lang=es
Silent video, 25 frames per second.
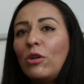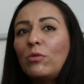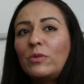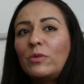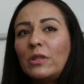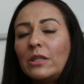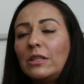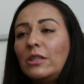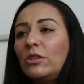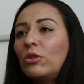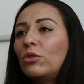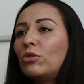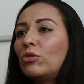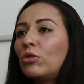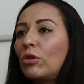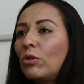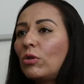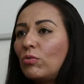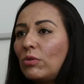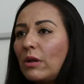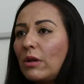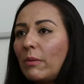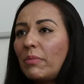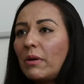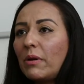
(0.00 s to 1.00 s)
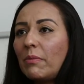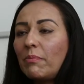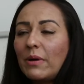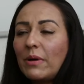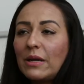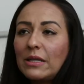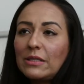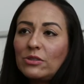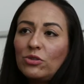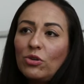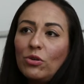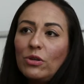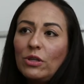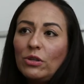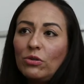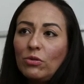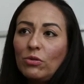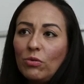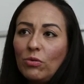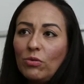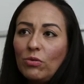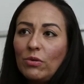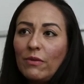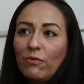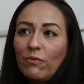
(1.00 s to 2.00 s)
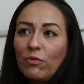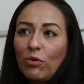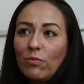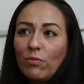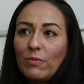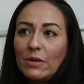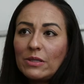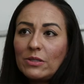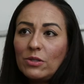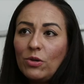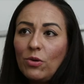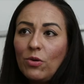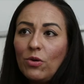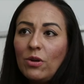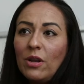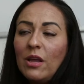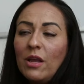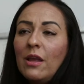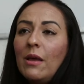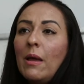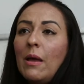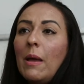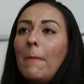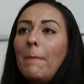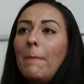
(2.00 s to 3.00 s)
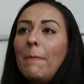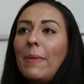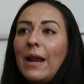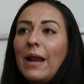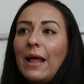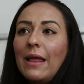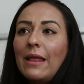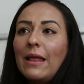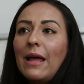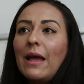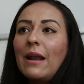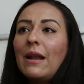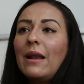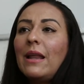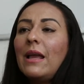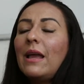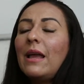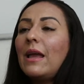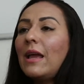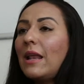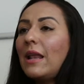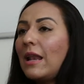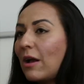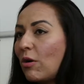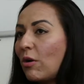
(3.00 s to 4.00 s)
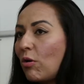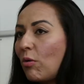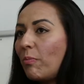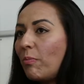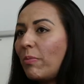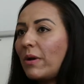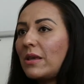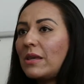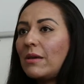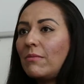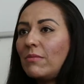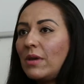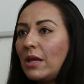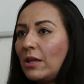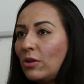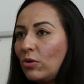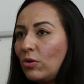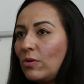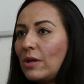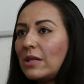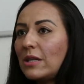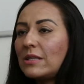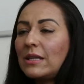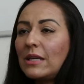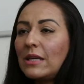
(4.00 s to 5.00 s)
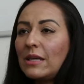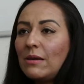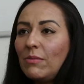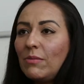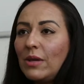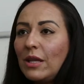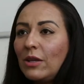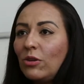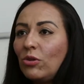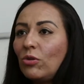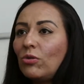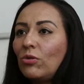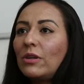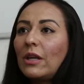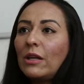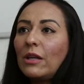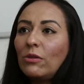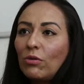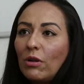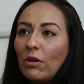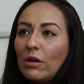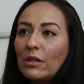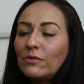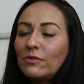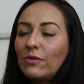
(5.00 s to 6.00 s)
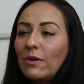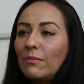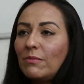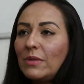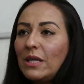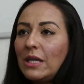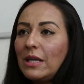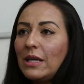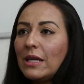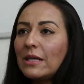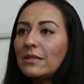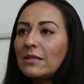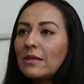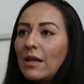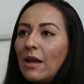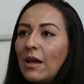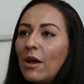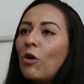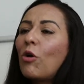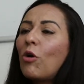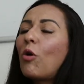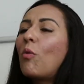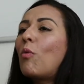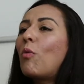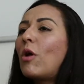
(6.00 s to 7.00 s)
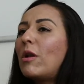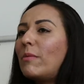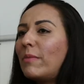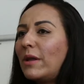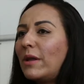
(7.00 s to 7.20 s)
obtenido toda una preparación y toda una formación para darle el acompañamiento y el seguimiento tanto a las familias como al